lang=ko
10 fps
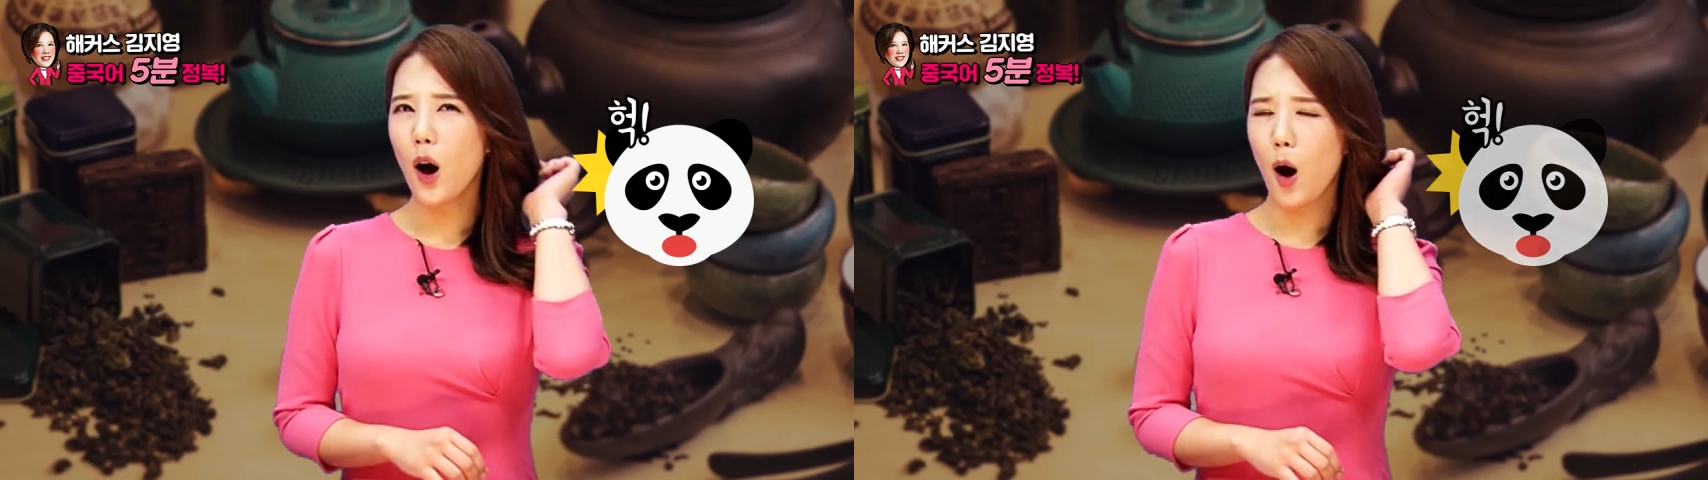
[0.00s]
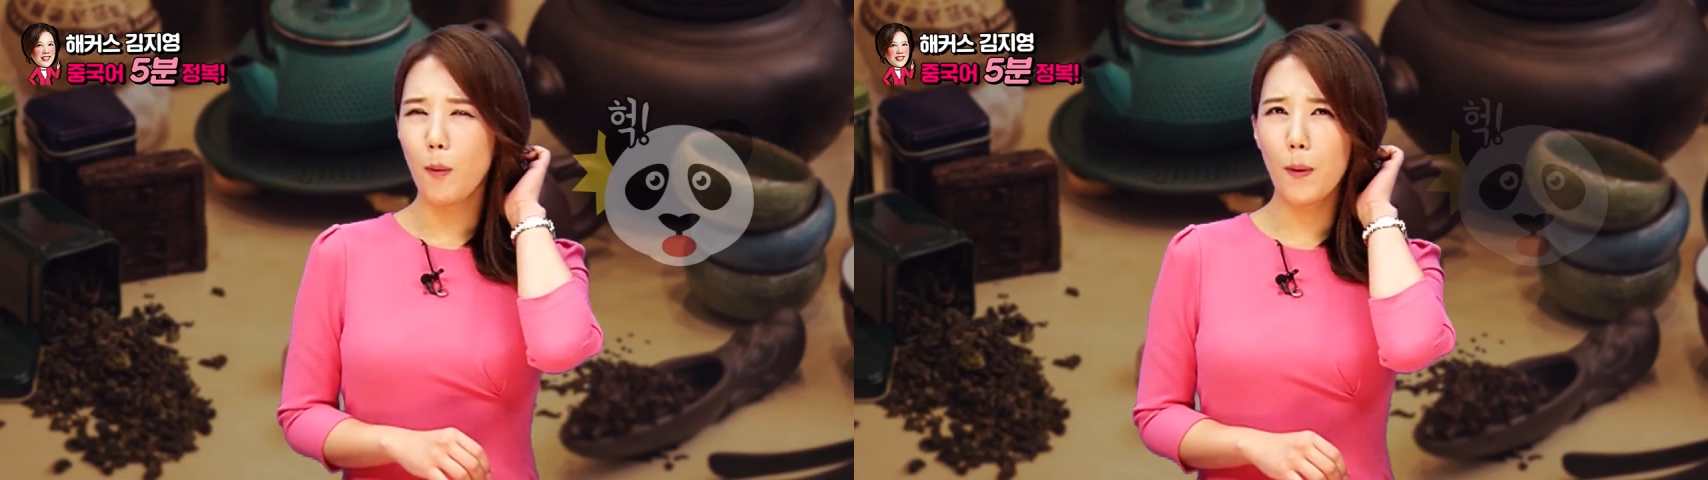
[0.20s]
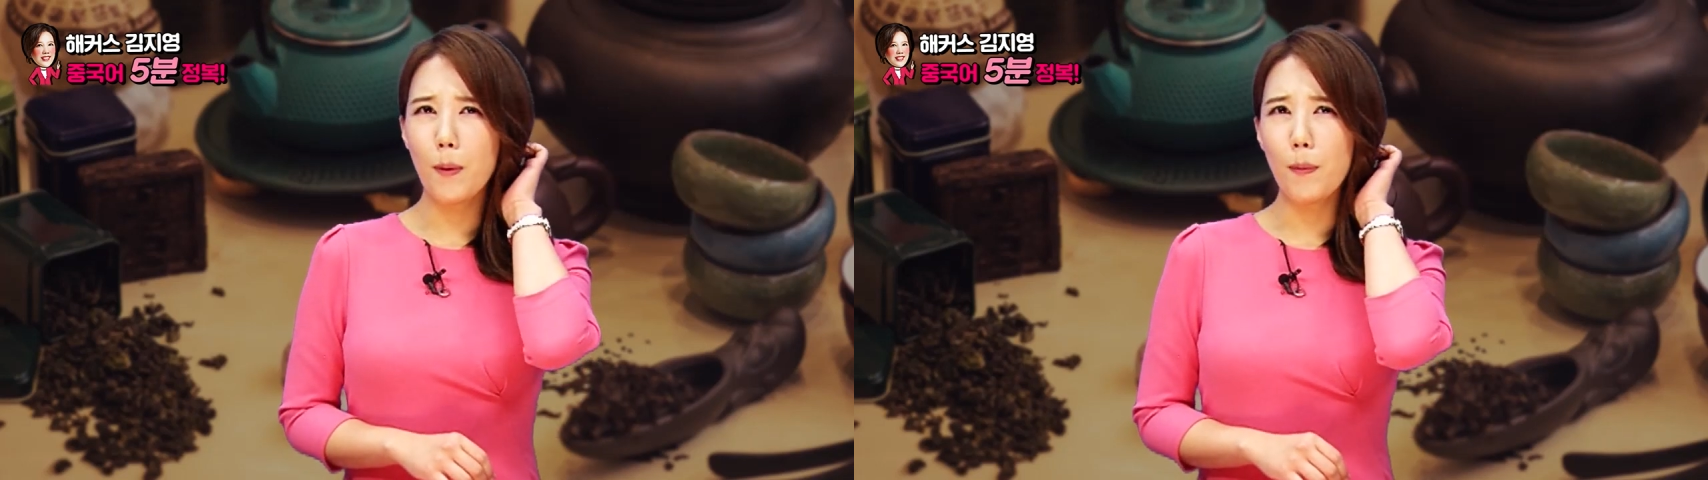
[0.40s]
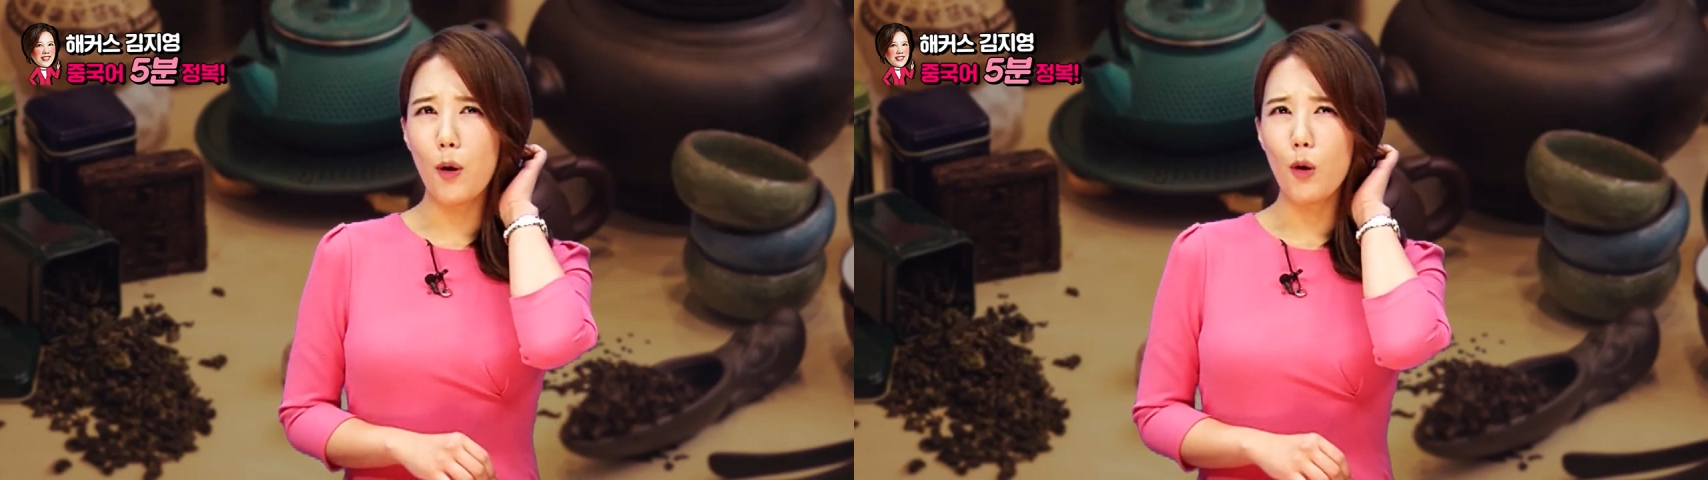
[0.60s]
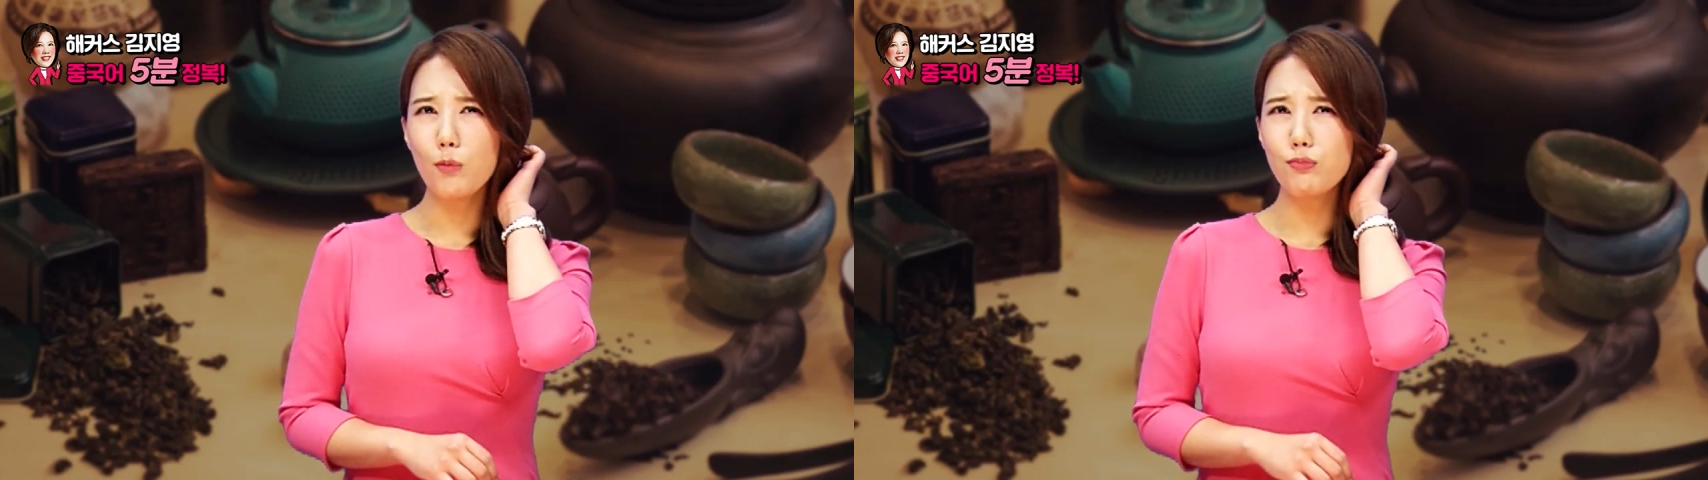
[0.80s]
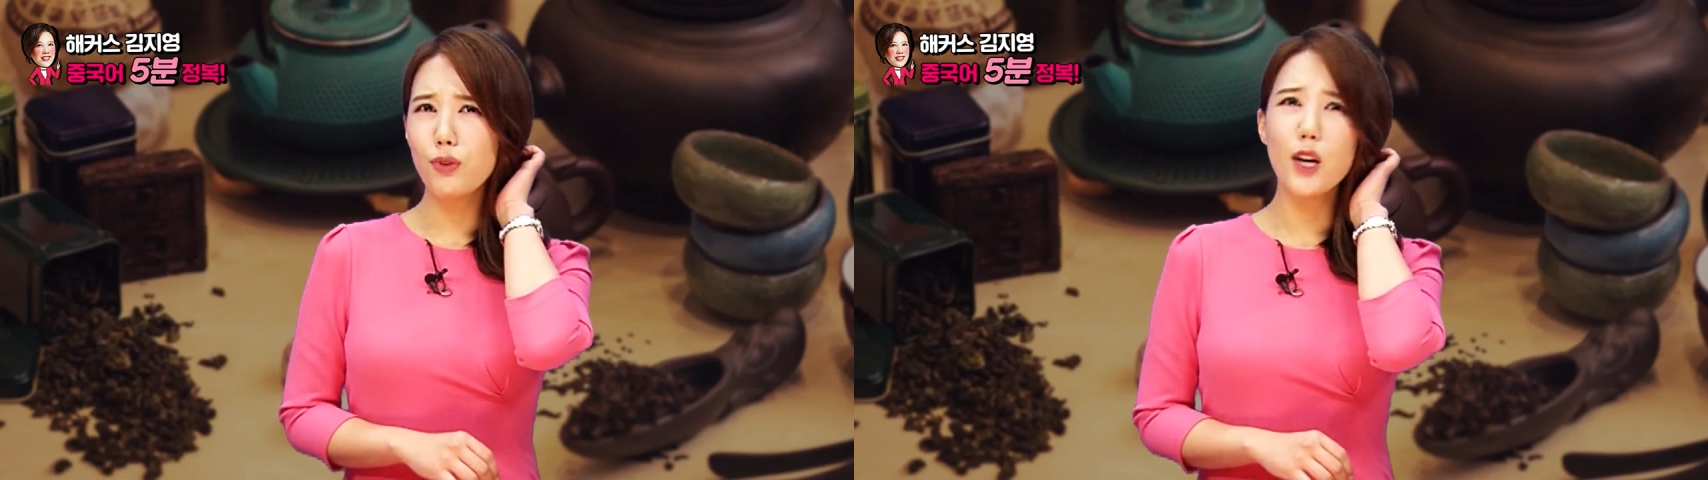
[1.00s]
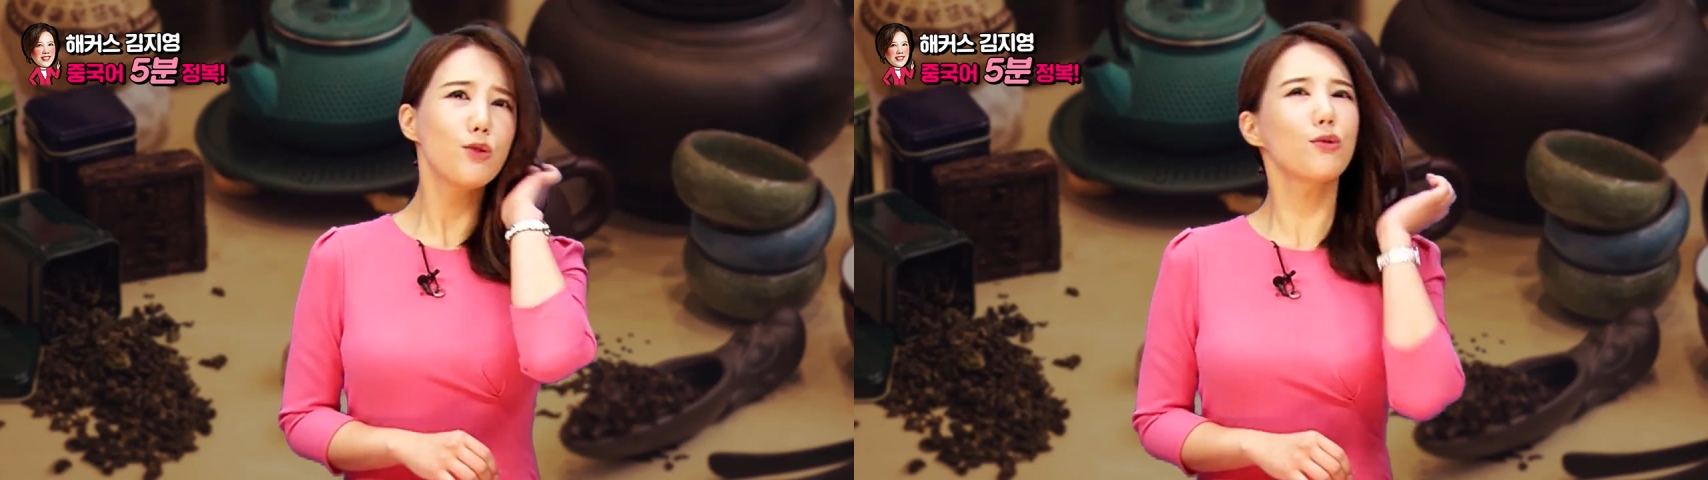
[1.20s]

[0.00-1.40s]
어버버버 무한